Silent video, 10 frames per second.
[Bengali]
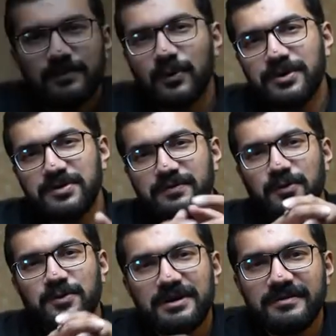প্রকৃত
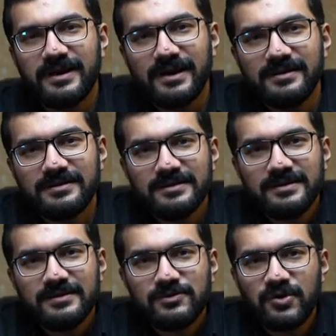ফটোগ্রাফাররা
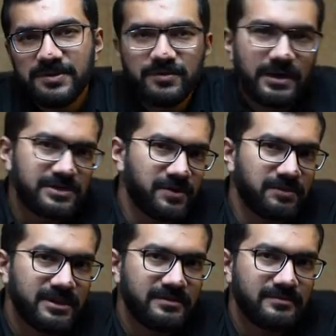ছবি তোলার
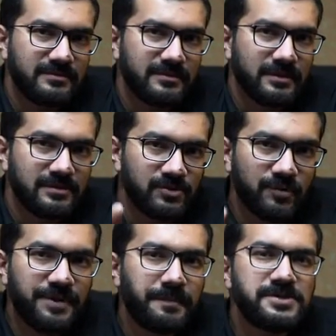সময়
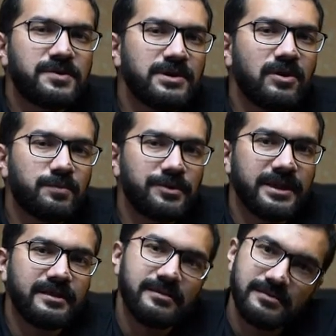ছবির পেছনের গল্পটি
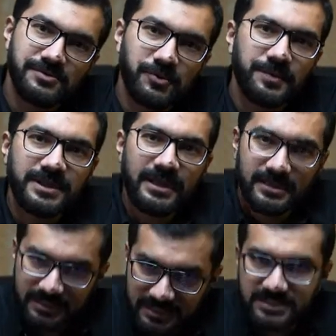ছবিতে নিয়ে
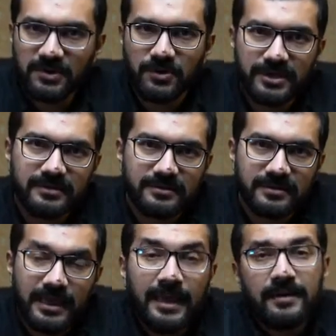আসার চেষ্টা করে
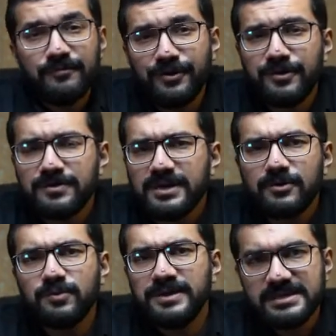ভিডিওতে এটা
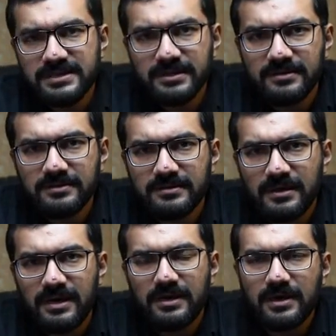খুবই ইজি
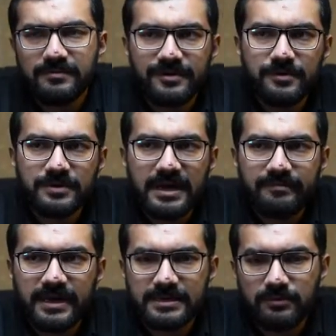হ্যাঁ কারণ ভিডিওতে
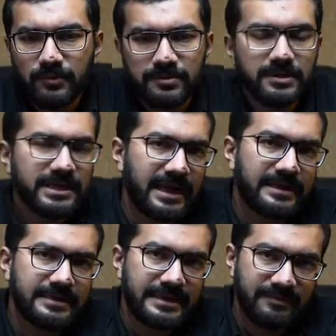আপনি একটা মুহূর্তকে
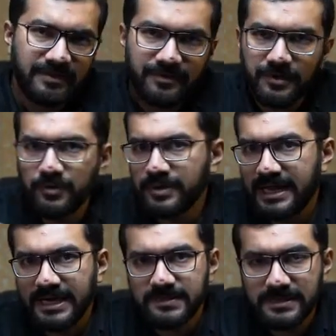দেখাতে গেলে আপনি ভিডিও করে
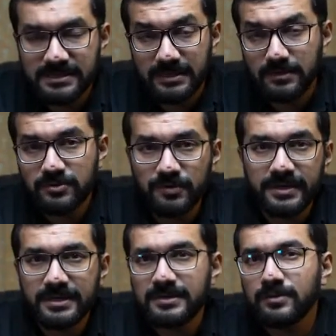দেখাতে পারছেন কিন্তু ছবির
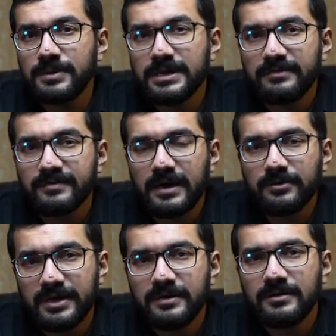ক্ষেত্রে খুবই টাফ কারণ কি